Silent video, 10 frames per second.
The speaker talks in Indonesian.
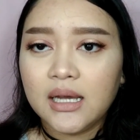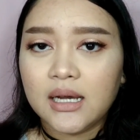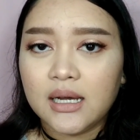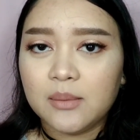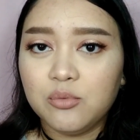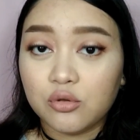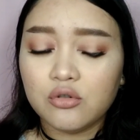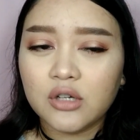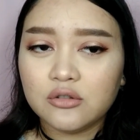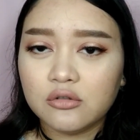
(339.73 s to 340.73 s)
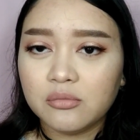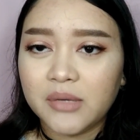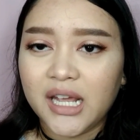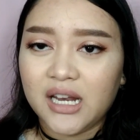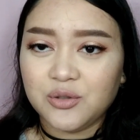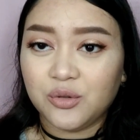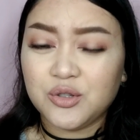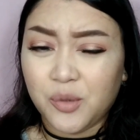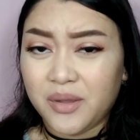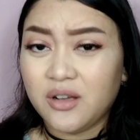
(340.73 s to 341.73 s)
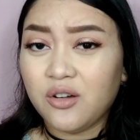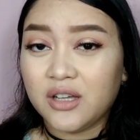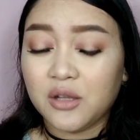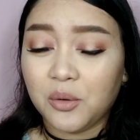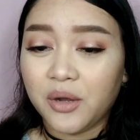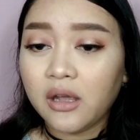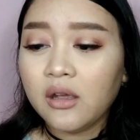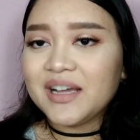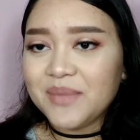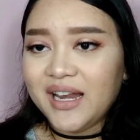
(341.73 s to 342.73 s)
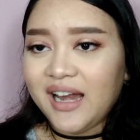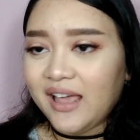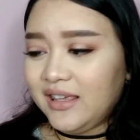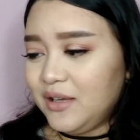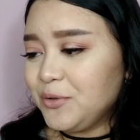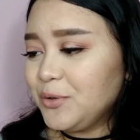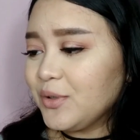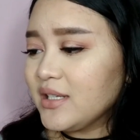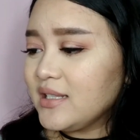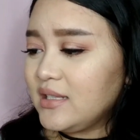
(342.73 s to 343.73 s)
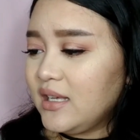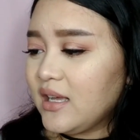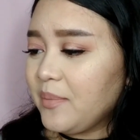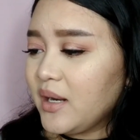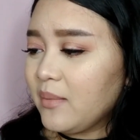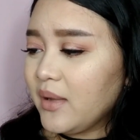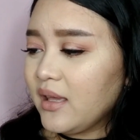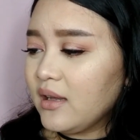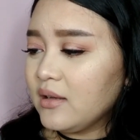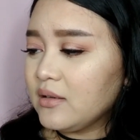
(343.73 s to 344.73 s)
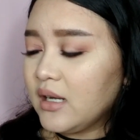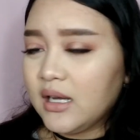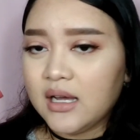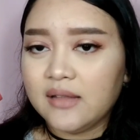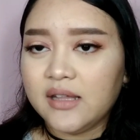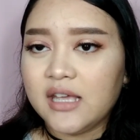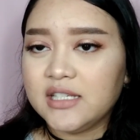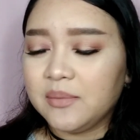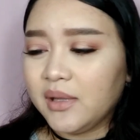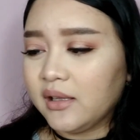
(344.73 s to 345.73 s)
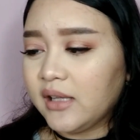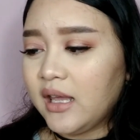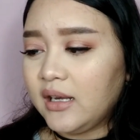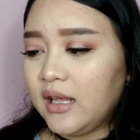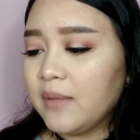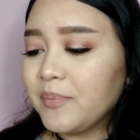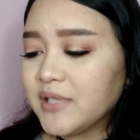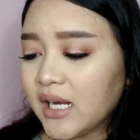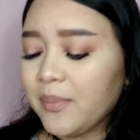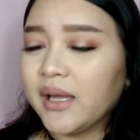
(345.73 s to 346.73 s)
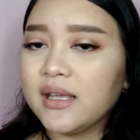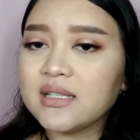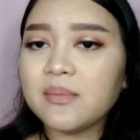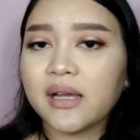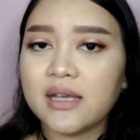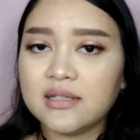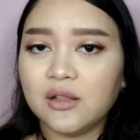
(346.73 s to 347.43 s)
uh, buruk itu mending mendingan langsung di stop aja kalau kata gue kembali lagi untuk ke si apa namanya uh, eh, anti aging milknya ini cara pakainya sama kayak si